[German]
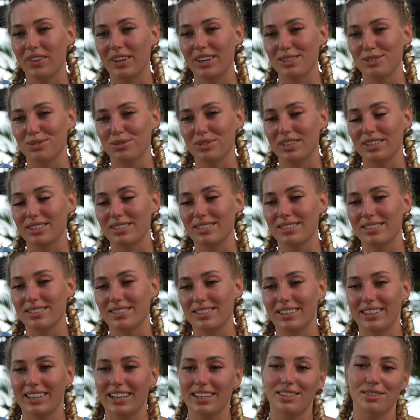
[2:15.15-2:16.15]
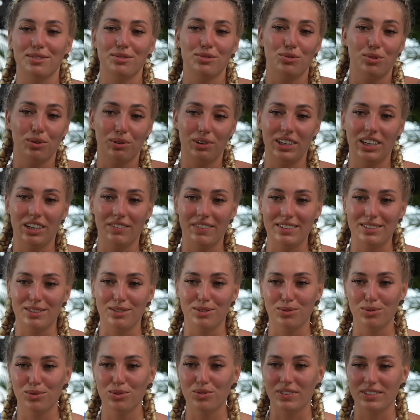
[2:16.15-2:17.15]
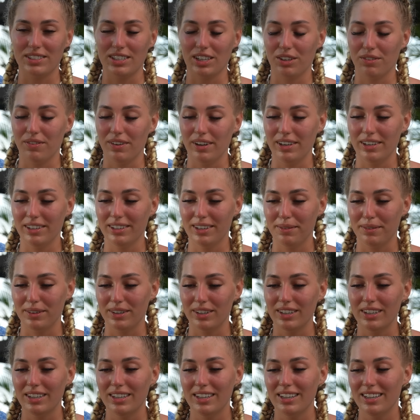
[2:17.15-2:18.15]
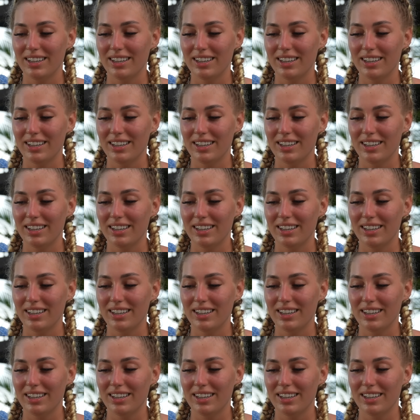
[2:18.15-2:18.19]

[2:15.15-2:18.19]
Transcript: Also das, ich hatte glücklicherweise eine Süßwasserquelle, aber